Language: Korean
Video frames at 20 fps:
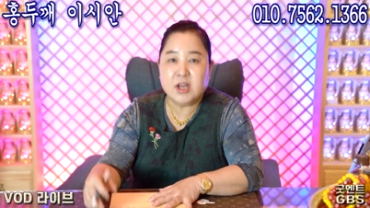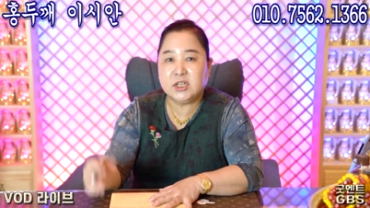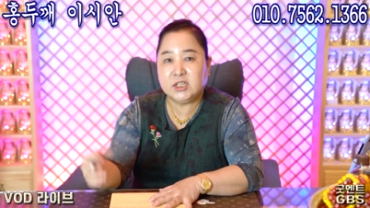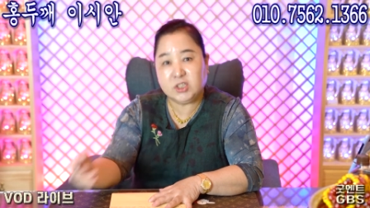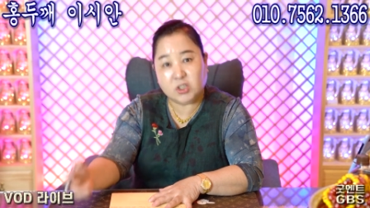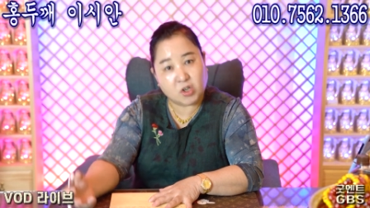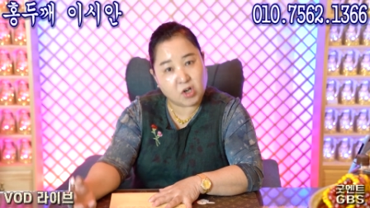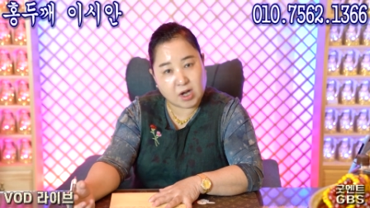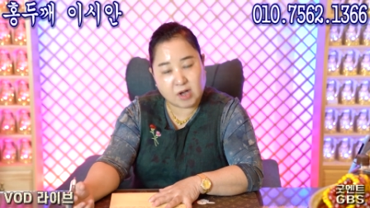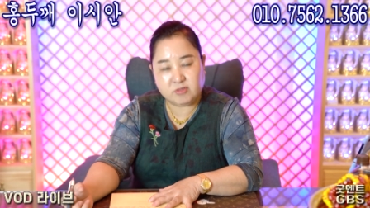음.
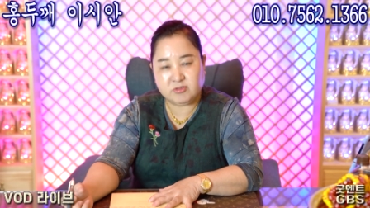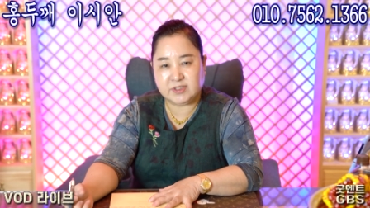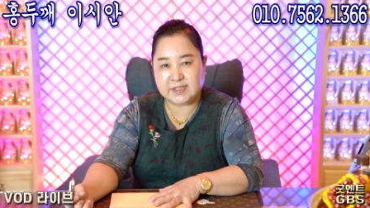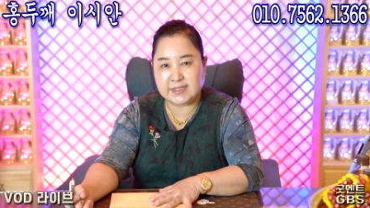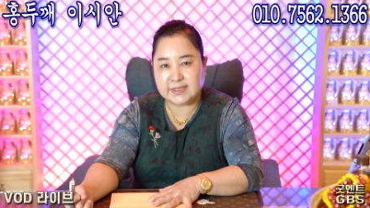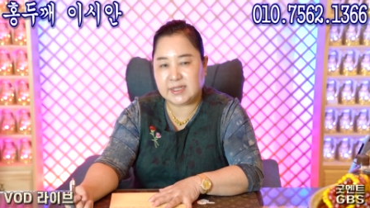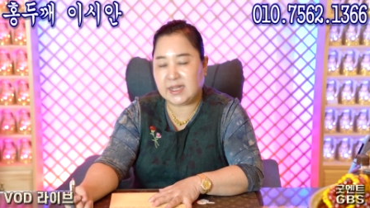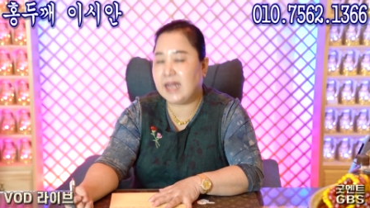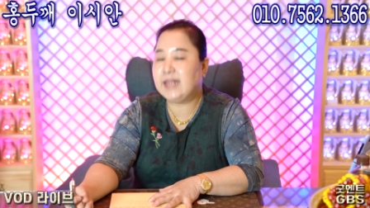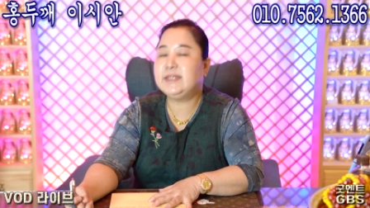그거 갖고
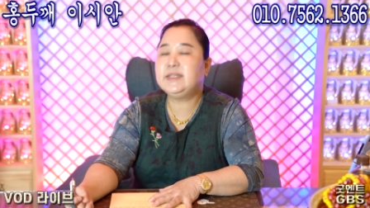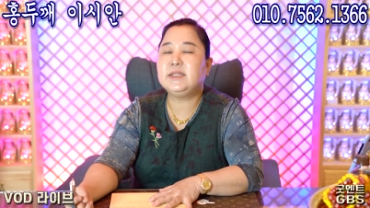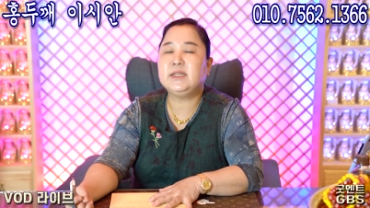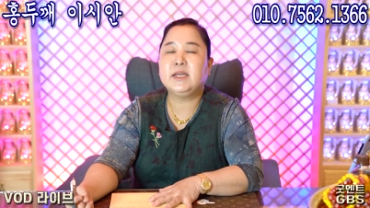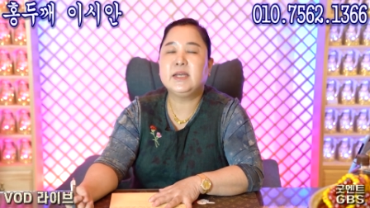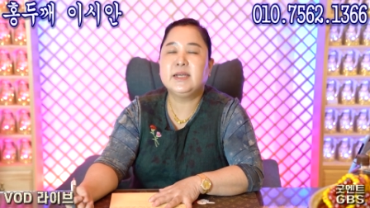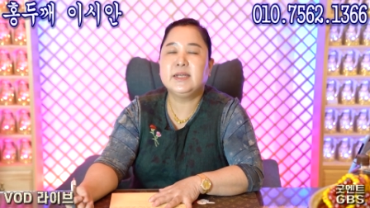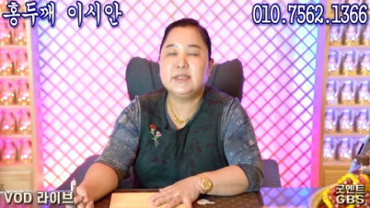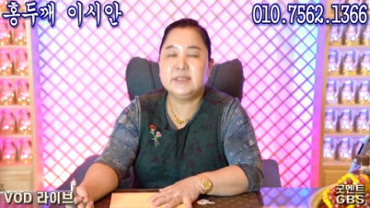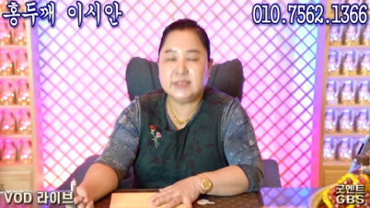책상
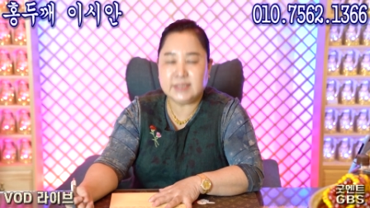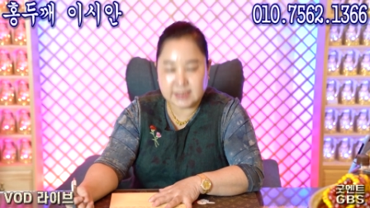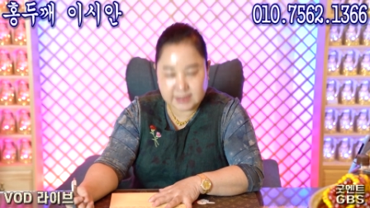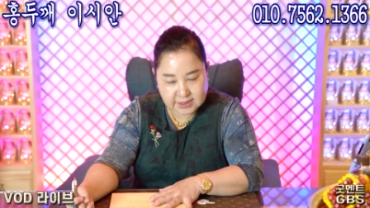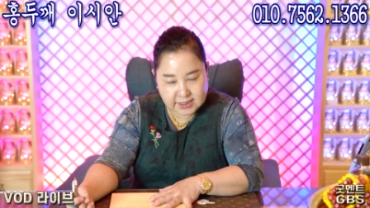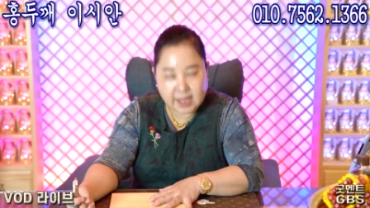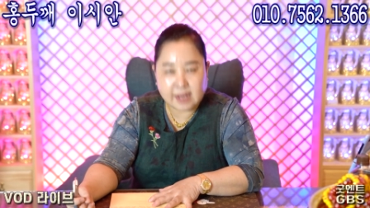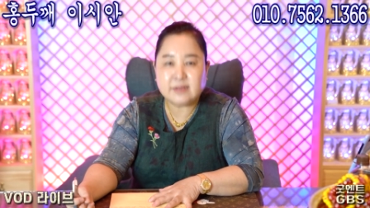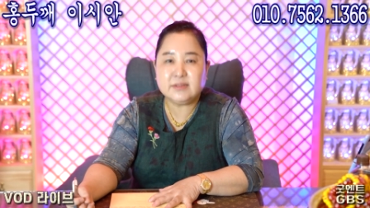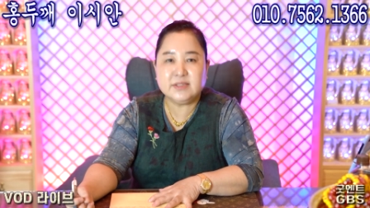아니
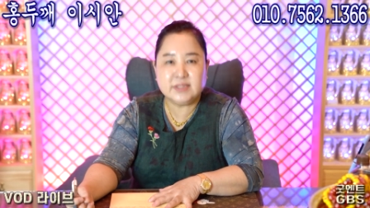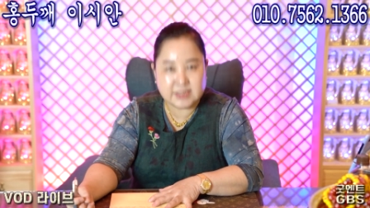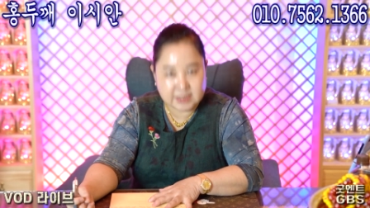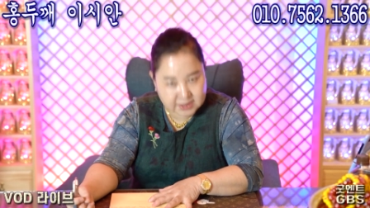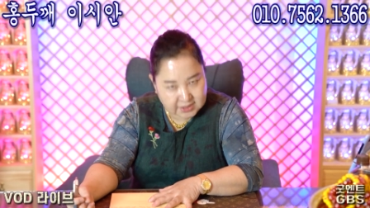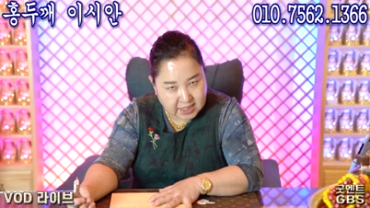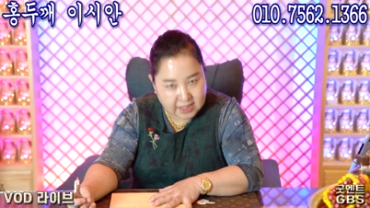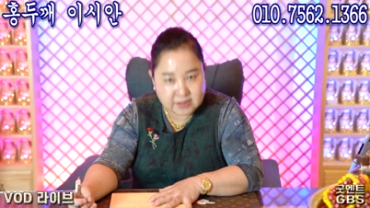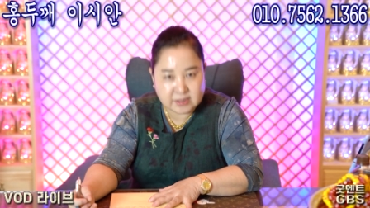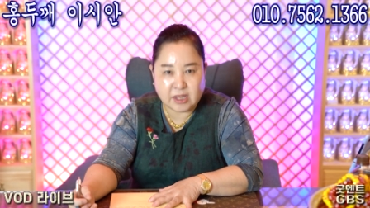식탁은
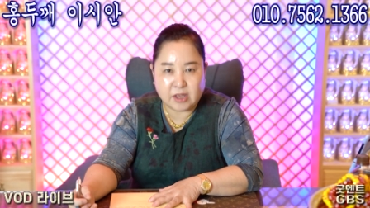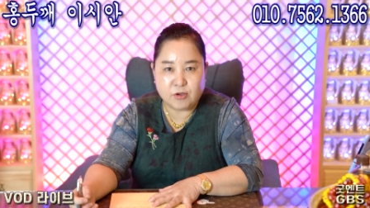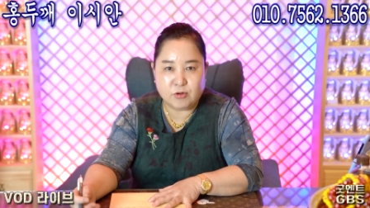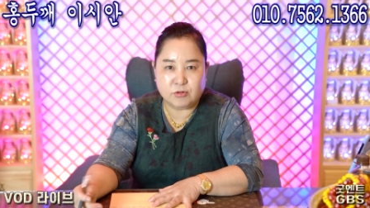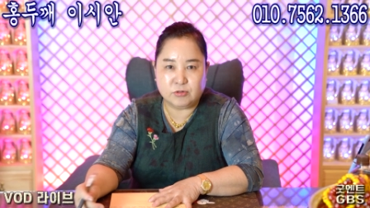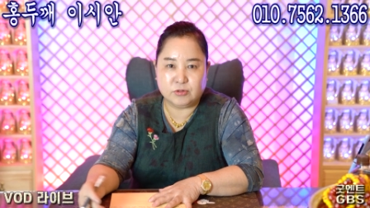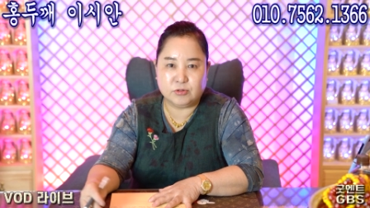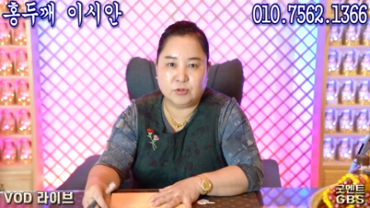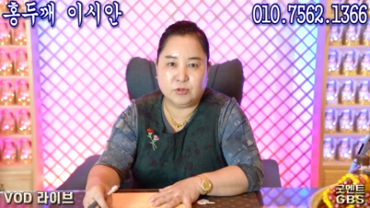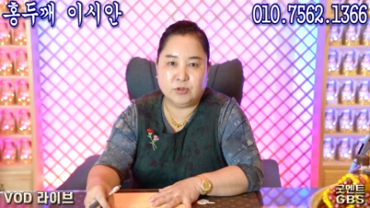식탁
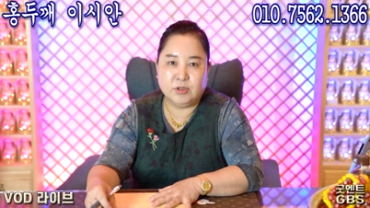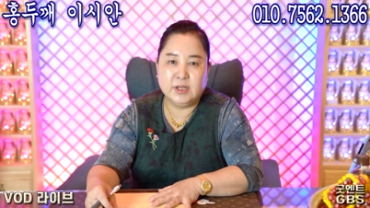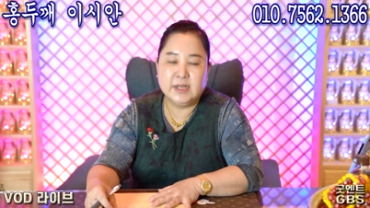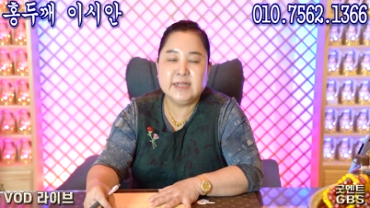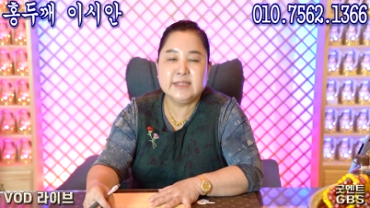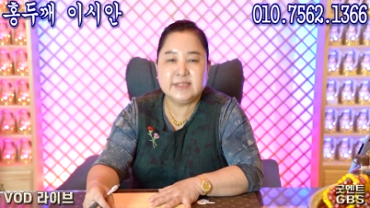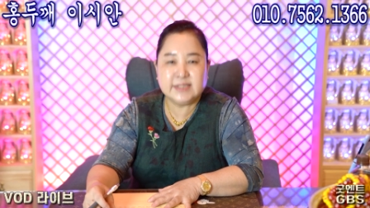대용으로 음.